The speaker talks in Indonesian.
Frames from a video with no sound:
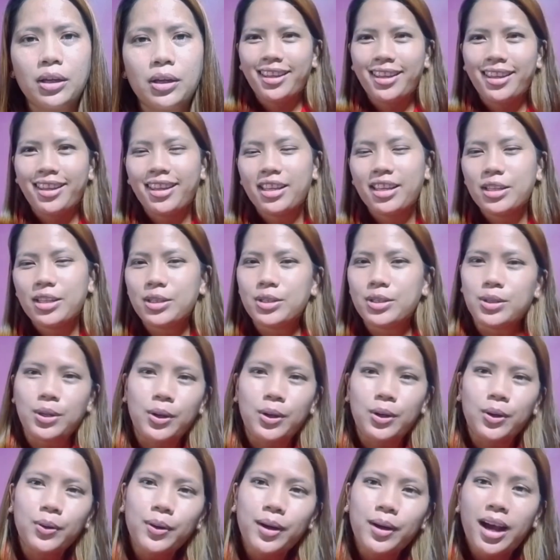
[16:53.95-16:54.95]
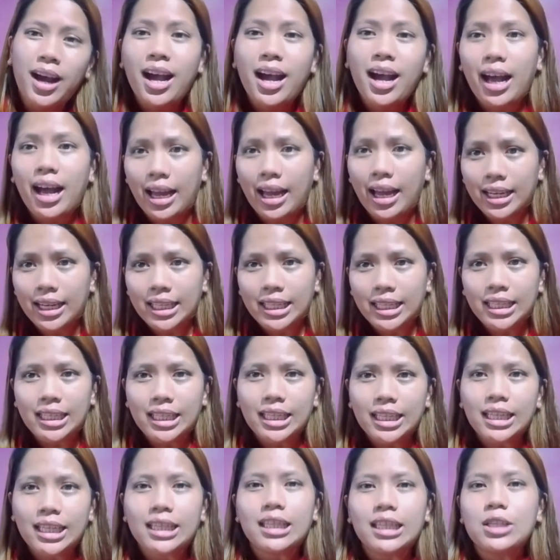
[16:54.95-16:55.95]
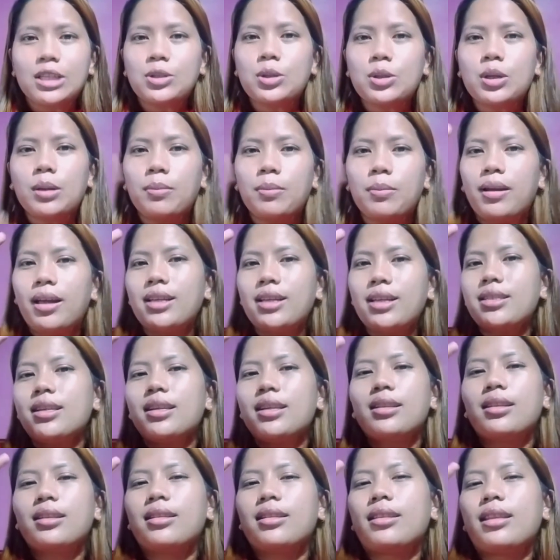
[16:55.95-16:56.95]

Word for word: So, hari ini kita sudah belajar tentang